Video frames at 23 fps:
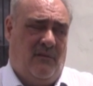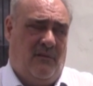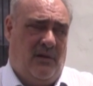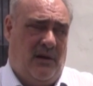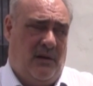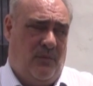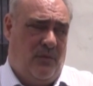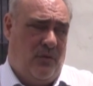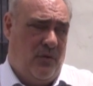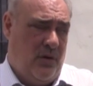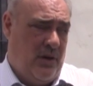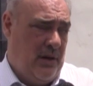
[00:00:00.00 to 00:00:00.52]

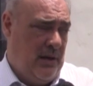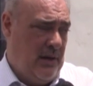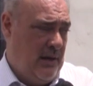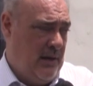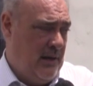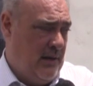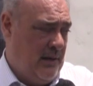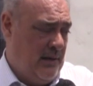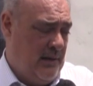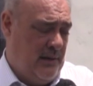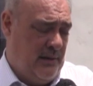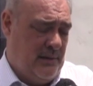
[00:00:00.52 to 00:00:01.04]
Vamos
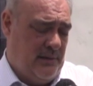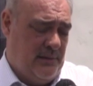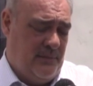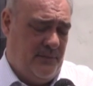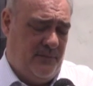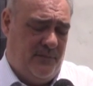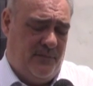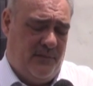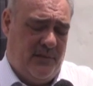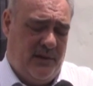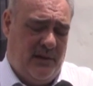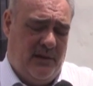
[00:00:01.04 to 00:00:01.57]
a,
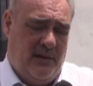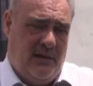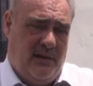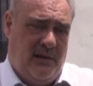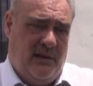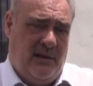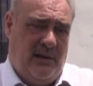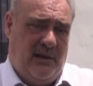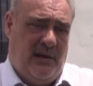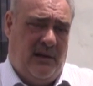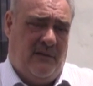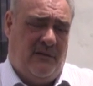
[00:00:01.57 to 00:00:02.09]

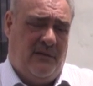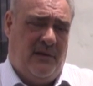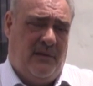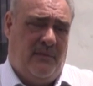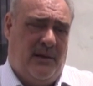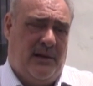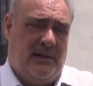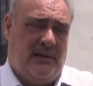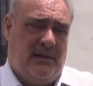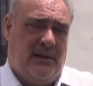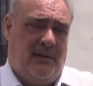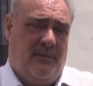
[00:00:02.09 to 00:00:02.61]
a
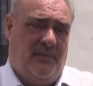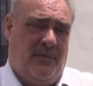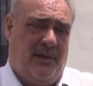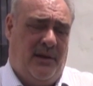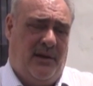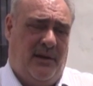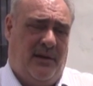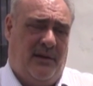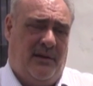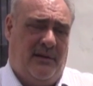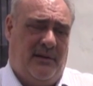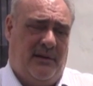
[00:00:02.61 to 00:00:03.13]
firmar
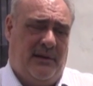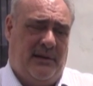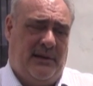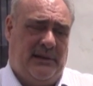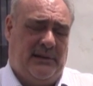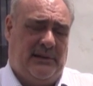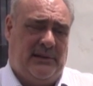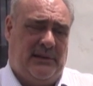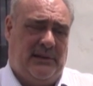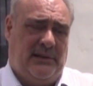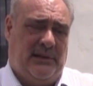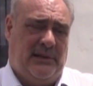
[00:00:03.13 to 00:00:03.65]
también
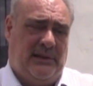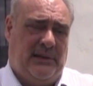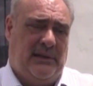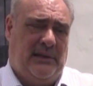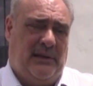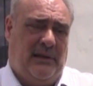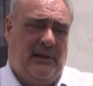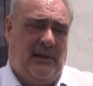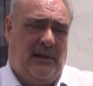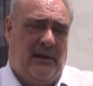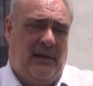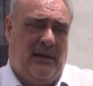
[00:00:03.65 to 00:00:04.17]

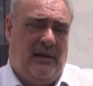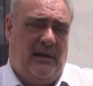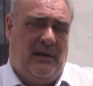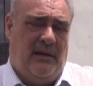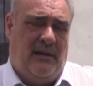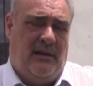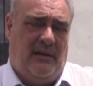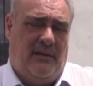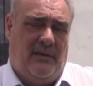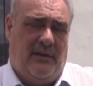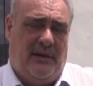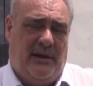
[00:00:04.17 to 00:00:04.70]
este,
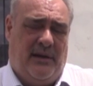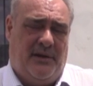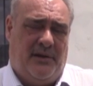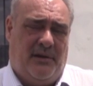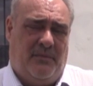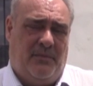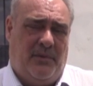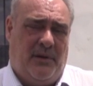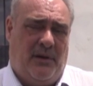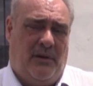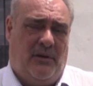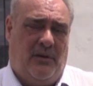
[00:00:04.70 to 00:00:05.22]
el, el
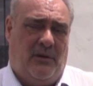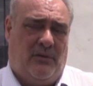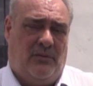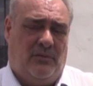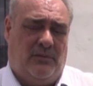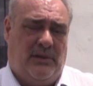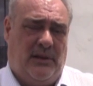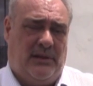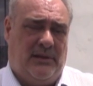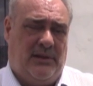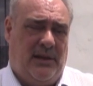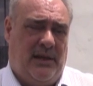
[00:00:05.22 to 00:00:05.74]
de la
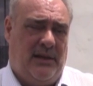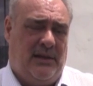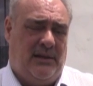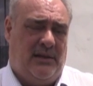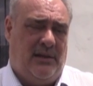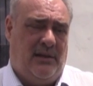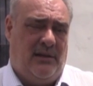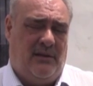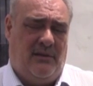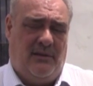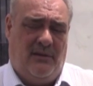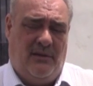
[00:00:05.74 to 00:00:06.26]
Ruta
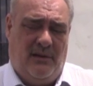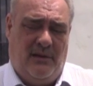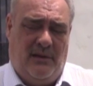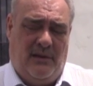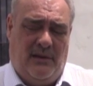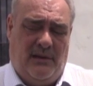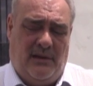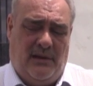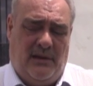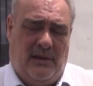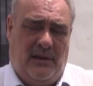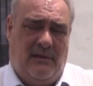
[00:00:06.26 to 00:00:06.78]
30
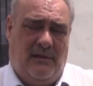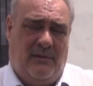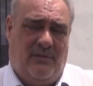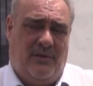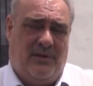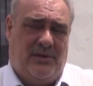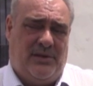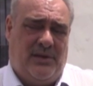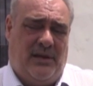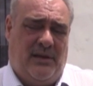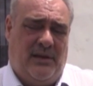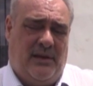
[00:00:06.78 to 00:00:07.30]
y
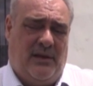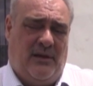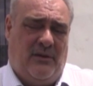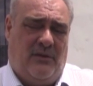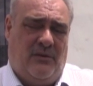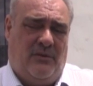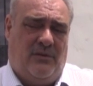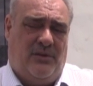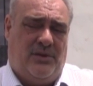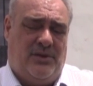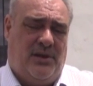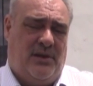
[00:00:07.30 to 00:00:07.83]
vamos a dar a
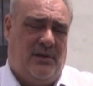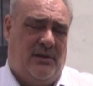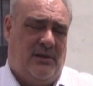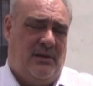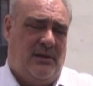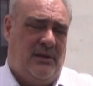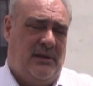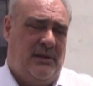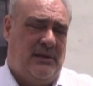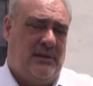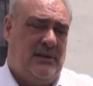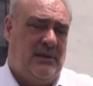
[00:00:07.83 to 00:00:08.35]

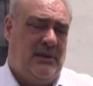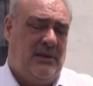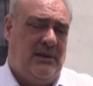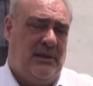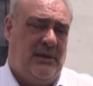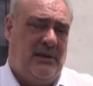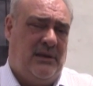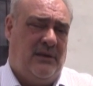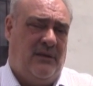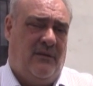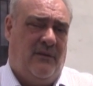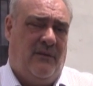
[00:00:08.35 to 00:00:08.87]
conocer
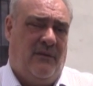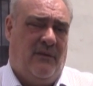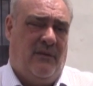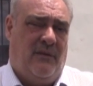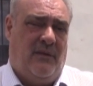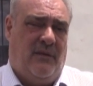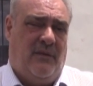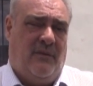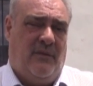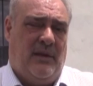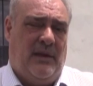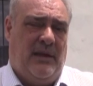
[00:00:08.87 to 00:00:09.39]
este,
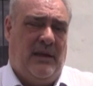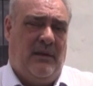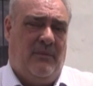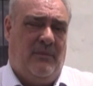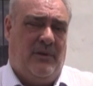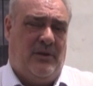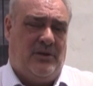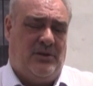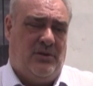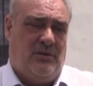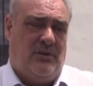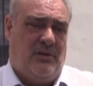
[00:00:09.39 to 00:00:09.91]
la
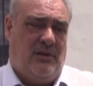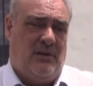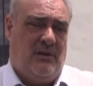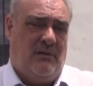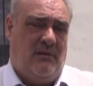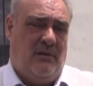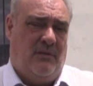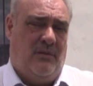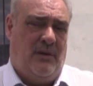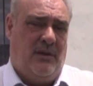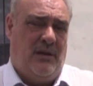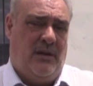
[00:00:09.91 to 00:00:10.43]
inversión que
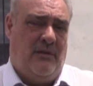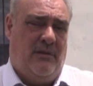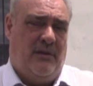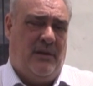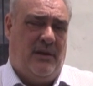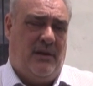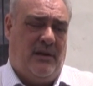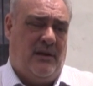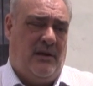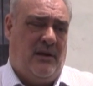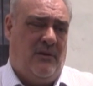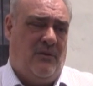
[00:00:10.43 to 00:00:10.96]
vamos a
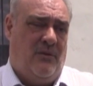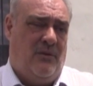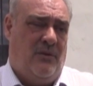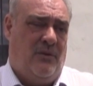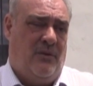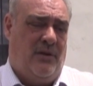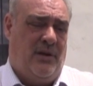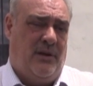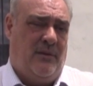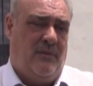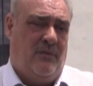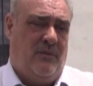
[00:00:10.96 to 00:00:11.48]
llevar a
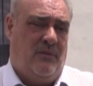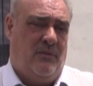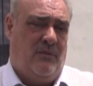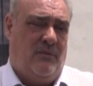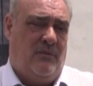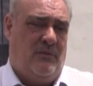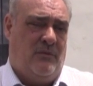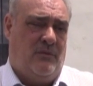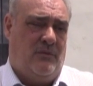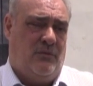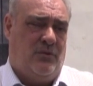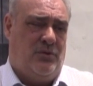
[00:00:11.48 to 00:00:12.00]
cabo
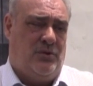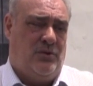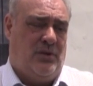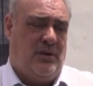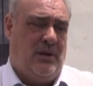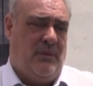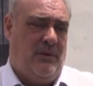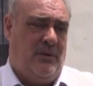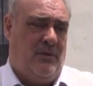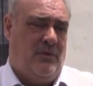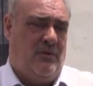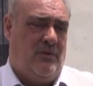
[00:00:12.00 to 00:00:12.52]
en muchos
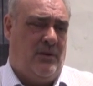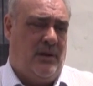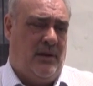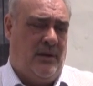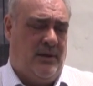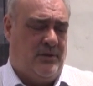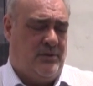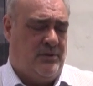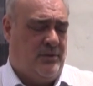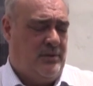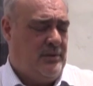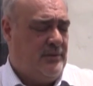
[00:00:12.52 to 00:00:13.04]
caminos rurales
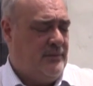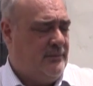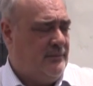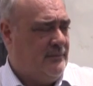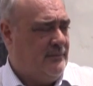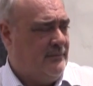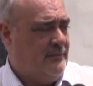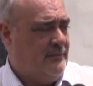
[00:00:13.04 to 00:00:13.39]
de la zona.